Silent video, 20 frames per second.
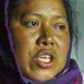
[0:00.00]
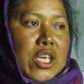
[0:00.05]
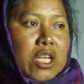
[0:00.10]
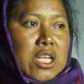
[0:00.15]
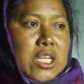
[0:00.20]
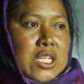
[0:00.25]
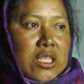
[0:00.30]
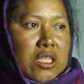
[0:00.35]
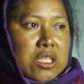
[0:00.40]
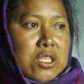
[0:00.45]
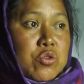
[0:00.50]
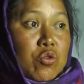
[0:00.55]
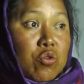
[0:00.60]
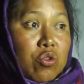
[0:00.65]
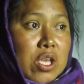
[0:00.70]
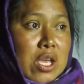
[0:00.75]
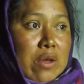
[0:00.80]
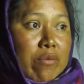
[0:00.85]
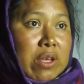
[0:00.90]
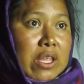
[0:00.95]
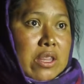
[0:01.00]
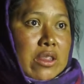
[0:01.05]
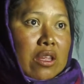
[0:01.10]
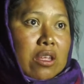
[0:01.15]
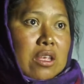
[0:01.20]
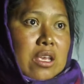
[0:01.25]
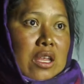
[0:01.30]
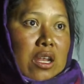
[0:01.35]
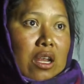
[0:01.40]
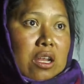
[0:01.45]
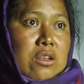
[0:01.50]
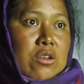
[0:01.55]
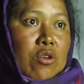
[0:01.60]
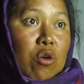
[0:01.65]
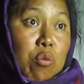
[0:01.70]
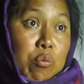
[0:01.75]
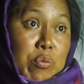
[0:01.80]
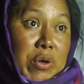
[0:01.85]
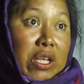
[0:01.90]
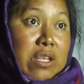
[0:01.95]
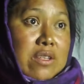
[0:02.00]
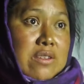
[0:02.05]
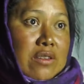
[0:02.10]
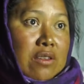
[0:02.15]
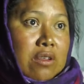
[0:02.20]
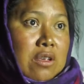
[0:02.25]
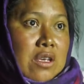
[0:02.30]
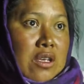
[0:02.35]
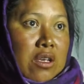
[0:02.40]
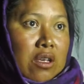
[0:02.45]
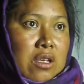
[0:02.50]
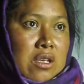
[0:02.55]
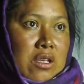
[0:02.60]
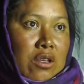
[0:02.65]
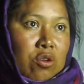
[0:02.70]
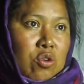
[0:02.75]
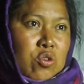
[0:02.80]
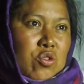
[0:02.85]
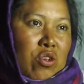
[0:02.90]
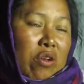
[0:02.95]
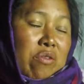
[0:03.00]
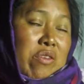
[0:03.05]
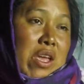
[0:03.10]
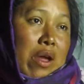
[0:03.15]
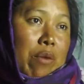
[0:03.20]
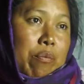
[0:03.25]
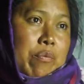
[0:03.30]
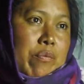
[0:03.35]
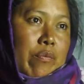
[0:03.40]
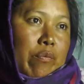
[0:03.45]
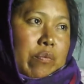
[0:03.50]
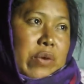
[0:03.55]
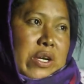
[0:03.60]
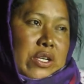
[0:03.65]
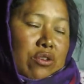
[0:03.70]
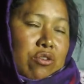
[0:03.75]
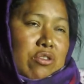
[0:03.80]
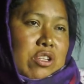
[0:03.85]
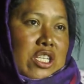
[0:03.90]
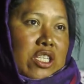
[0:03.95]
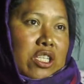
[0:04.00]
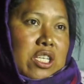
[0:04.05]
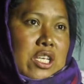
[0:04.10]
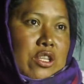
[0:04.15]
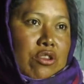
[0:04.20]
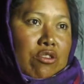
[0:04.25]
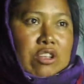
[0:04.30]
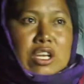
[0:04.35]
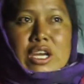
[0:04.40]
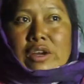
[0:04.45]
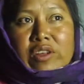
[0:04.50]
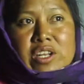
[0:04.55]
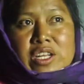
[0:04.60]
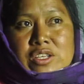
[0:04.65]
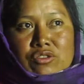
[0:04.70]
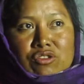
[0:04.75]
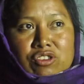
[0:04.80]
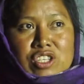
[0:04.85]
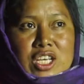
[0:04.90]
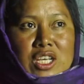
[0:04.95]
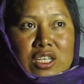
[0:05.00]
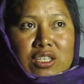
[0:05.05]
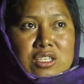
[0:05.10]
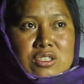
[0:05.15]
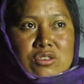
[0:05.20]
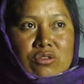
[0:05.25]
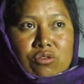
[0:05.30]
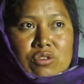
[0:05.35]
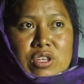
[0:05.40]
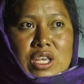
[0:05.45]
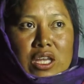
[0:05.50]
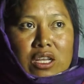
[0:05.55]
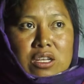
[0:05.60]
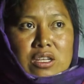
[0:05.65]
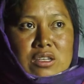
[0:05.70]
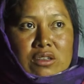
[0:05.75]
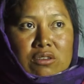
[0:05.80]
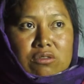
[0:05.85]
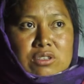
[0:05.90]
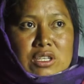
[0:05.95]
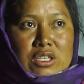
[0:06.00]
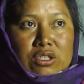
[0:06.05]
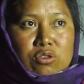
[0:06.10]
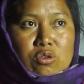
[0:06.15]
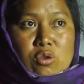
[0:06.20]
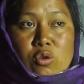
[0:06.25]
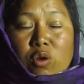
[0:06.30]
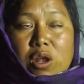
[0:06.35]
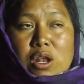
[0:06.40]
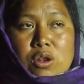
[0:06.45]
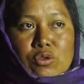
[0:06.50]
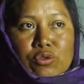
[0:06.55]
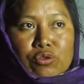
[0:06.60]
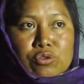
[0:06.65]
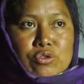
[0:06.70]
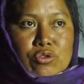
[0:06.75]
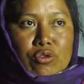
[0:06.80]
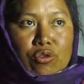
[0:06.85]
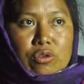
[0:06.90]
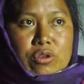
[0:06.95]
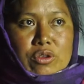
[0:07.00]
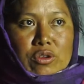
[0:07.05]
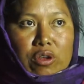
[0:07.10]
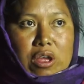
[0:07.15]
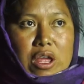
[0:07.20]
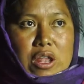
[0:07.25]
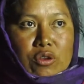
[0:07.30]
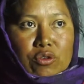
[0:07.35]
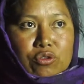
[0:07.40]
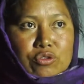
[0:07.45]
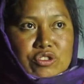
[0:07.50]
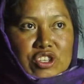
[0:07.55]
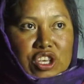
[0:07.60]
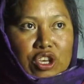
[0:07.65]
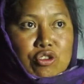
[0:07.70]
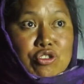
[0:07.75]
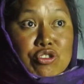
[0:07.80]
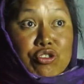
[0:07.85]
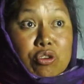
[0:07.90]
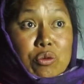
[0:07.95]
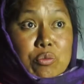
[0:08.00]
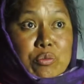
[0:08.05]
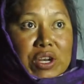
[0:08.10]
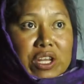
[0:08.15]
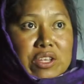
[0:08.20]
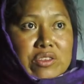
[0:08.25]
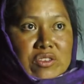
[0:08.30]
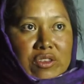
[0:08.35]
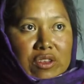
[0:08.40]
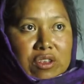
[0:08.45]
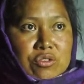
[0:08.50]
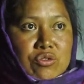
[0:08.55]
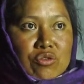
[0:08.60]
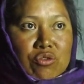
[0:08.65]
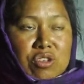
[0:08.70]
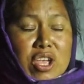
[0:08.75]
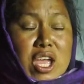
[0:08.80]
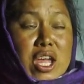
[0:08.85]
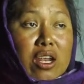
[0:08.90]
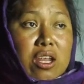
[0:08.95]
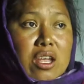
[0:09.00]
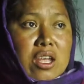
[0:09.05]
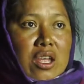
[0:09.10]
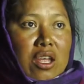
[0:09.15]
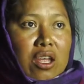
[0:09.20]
quienes estudiaban eran hombres, incluso había personas que no dejaban a sus hijas estudiar, o sea, solo a los, a los hijos hombres estudiar.